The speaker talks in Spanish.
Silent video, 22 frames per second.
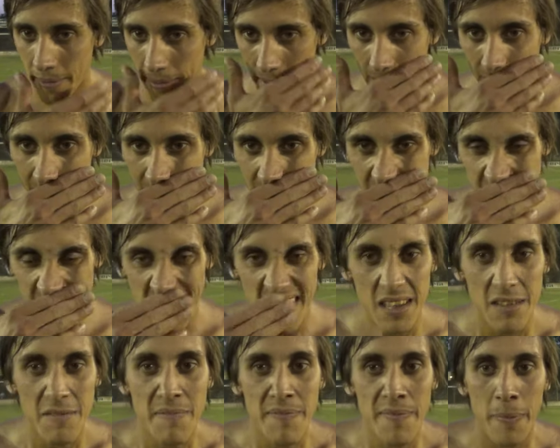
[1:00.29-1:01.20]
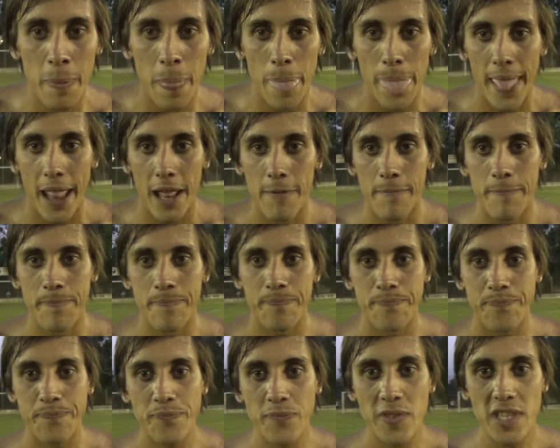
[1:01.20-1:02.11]
Bueno, vos ya sabés que es jugar en
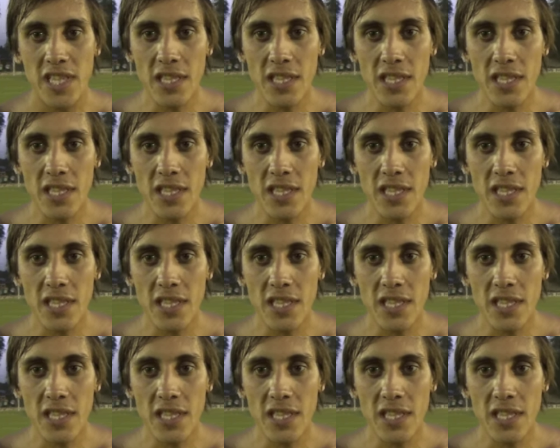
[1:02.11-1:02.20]
la primera